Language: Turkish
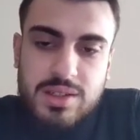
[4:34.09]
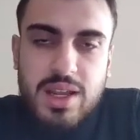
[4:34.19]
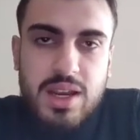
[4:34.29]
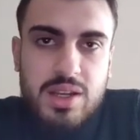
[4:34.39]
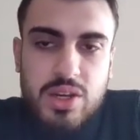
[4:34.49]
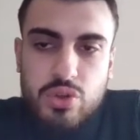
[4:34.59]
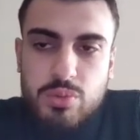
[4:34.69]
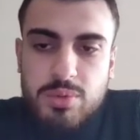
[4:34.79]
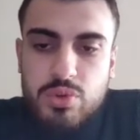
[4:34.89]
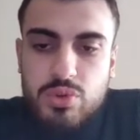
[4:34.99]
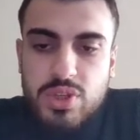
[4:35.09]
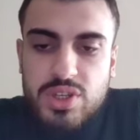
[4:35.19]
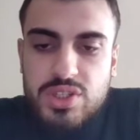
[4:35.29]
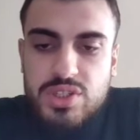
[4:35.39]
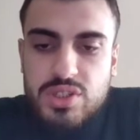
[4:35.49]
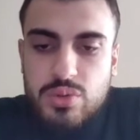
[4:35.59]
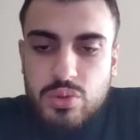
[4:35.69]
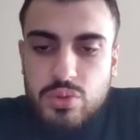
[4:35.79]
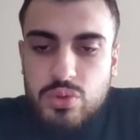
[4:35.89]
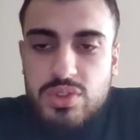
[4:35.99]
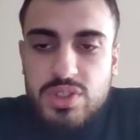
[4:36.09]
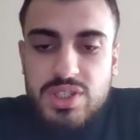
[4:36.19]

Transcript: Kareli karekök birbirini götüreceği için 19.